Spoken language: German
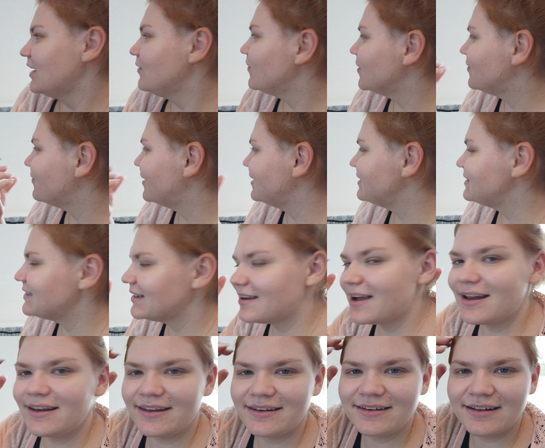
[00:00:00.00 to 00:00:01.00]
weil dieser
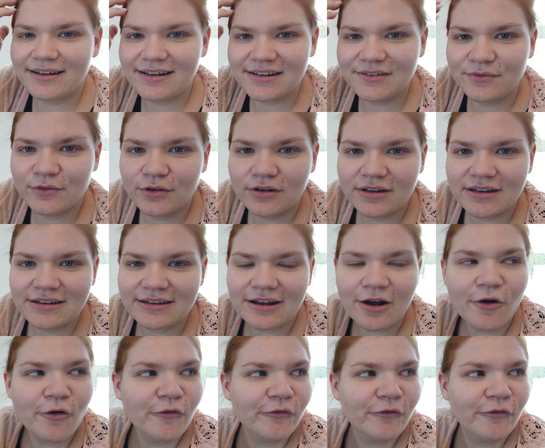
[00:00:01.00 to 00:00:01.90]
Kalender halt wirklich auf